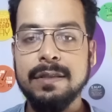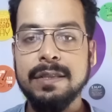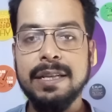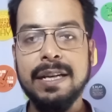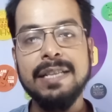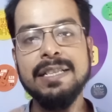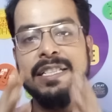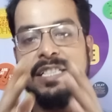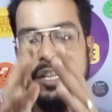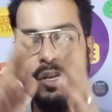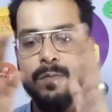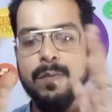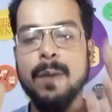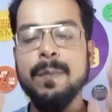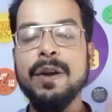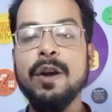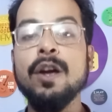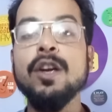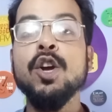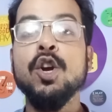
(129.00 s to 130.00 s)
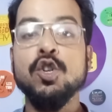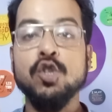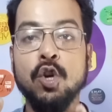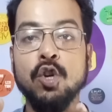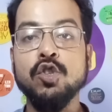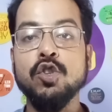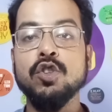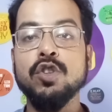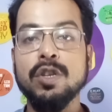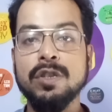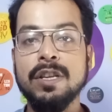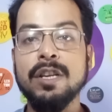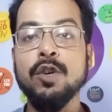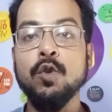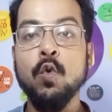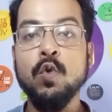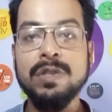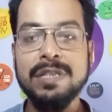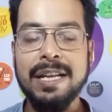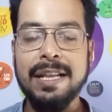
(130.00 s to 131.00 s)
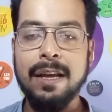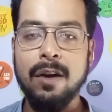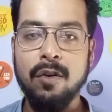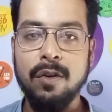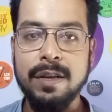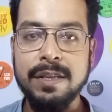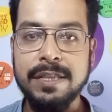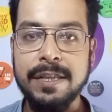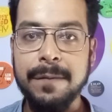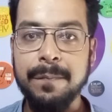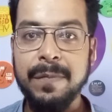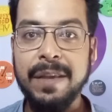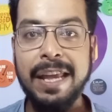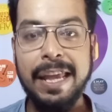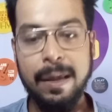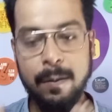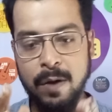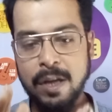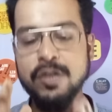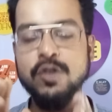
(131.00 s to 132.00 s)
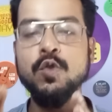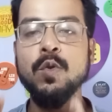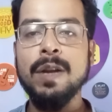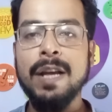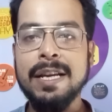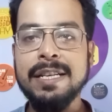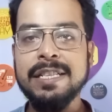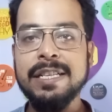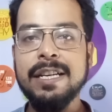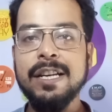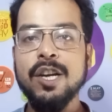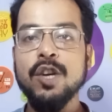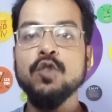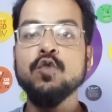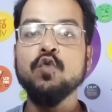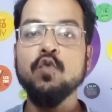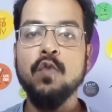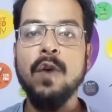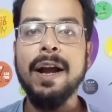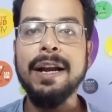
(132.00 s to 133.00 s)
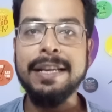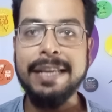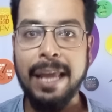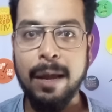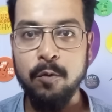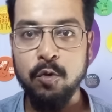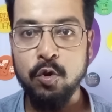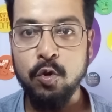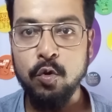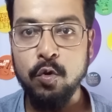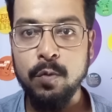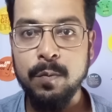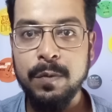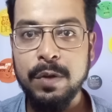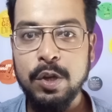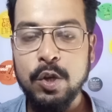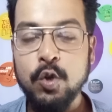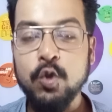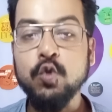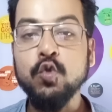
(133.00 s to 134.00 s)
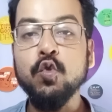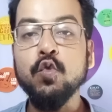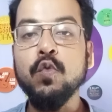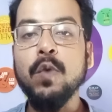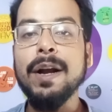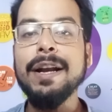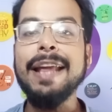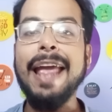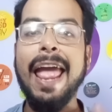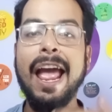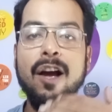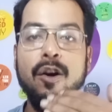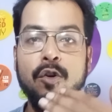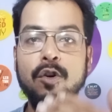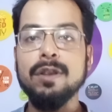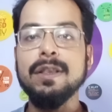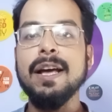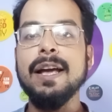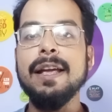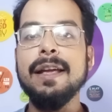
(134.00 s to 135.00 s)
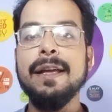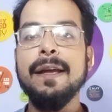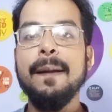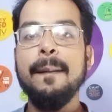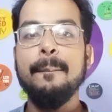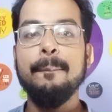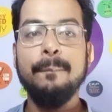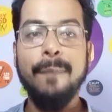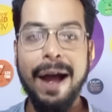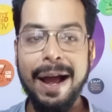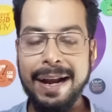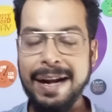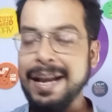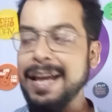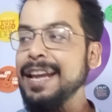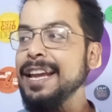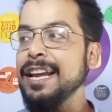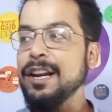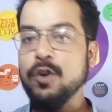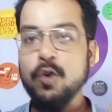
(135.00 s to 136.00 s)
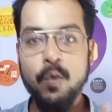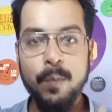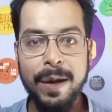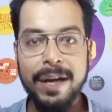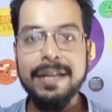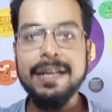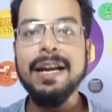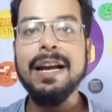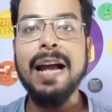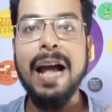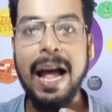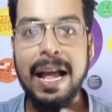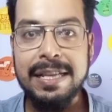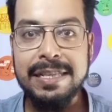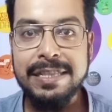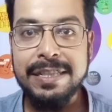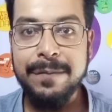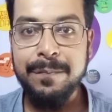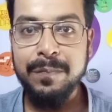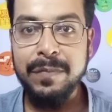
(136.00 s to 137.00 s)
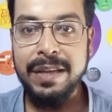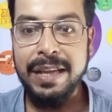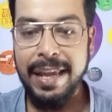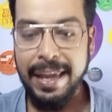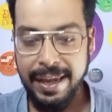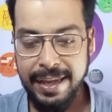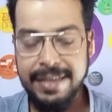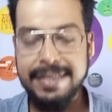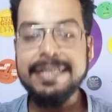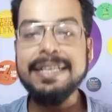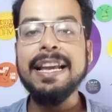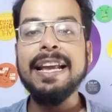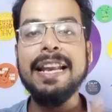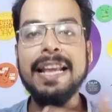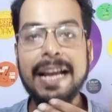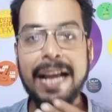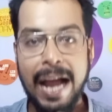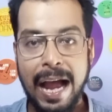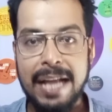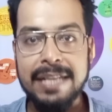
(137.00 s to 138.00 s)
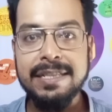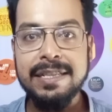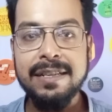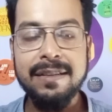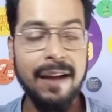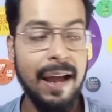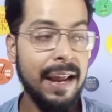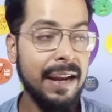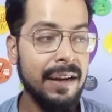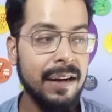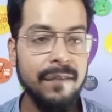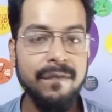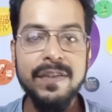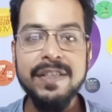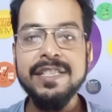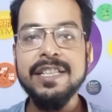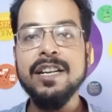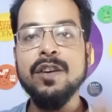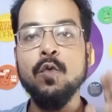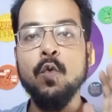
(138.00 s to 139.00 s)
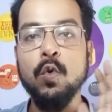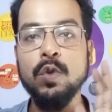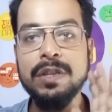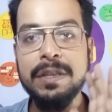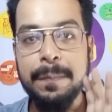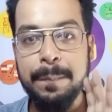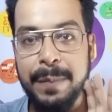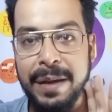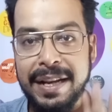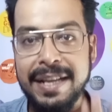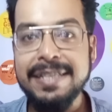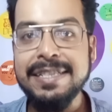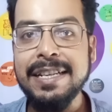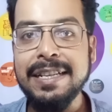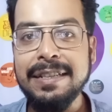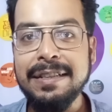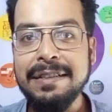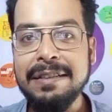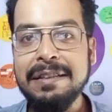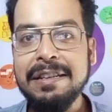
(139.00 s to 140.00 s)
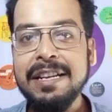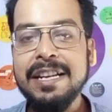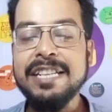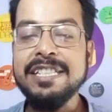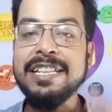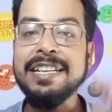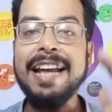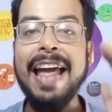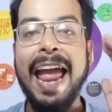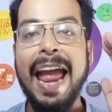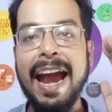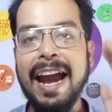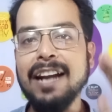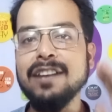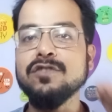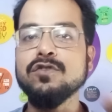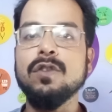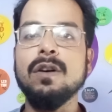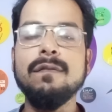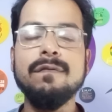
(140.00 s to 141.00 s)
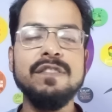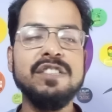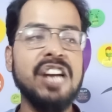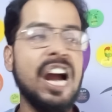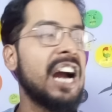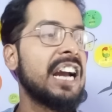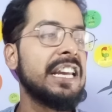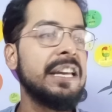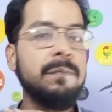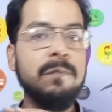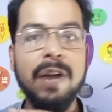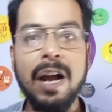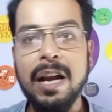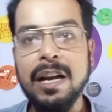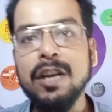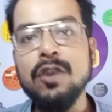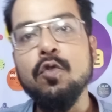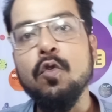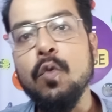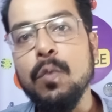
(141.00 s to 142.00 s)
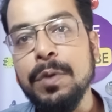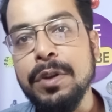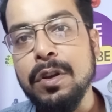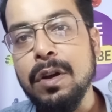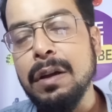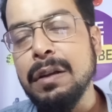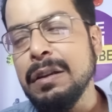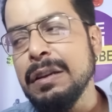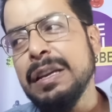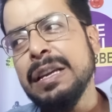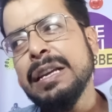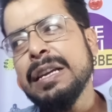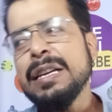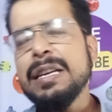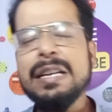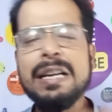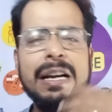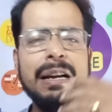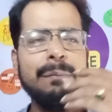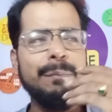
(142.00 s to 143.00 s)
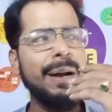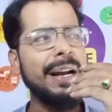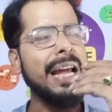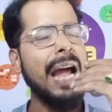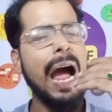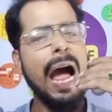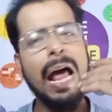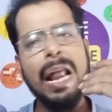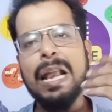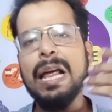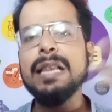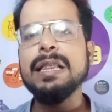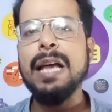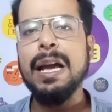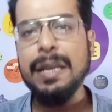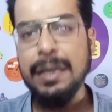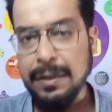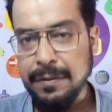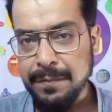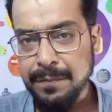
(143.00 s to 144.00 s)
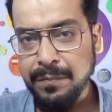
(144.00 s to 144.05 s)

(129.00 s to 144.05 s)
ঠিক আছে যেরকমভাবে সঞ্জয় দত্তের লুকটা দেওয়া হয়েছে এবার চলে আসি তুফান কেমন হলো তুফান এক কথায় বাংলায় এরকম একটা কাজ এই স্কেলে কাজ রায়ান রাফি যেটা করতে পেরেছেন সেটা হ্যাটস অফ শাকিব খানের অভিনয় মানে আলাদাই